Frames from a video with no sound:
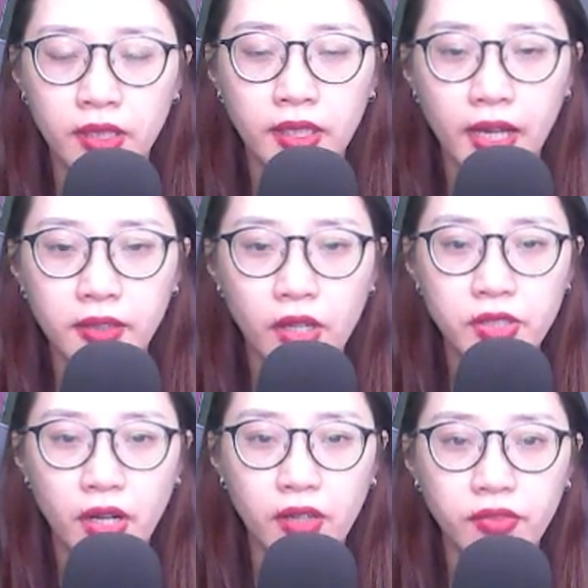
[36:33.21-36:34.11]
Hằng nói
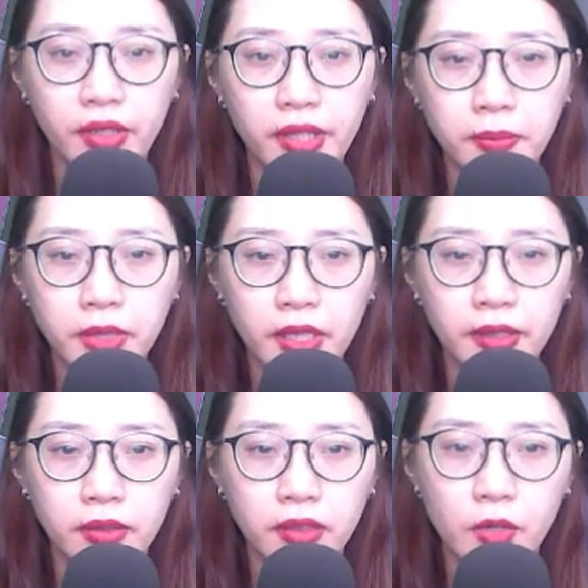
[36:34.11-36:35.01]
rõ việc kiếm tiền
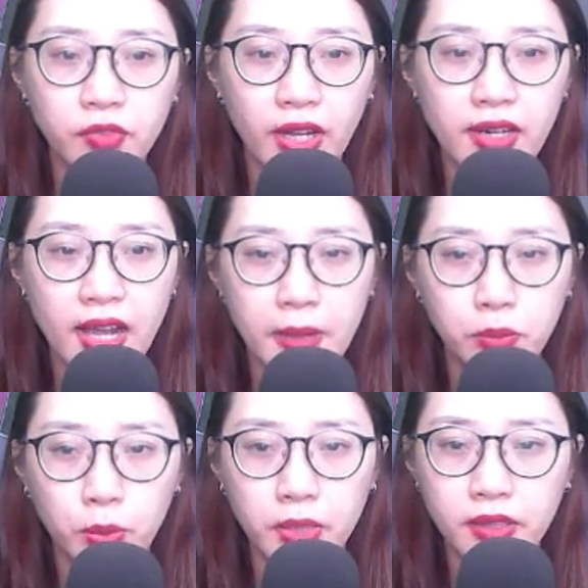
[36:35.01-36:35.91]
không phải là
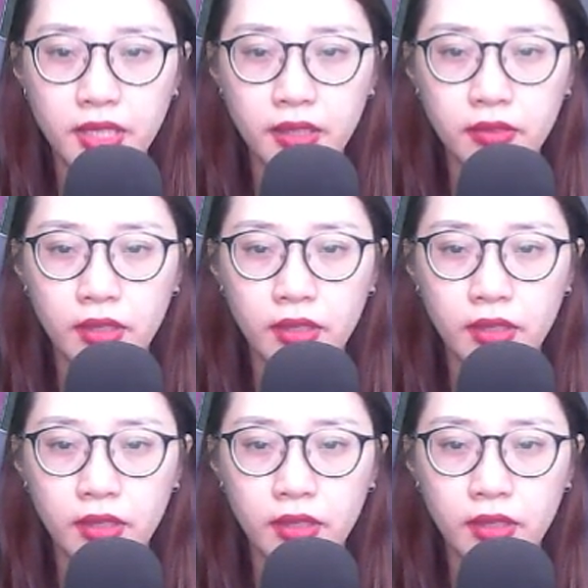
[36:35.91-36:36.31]
mục đích chính,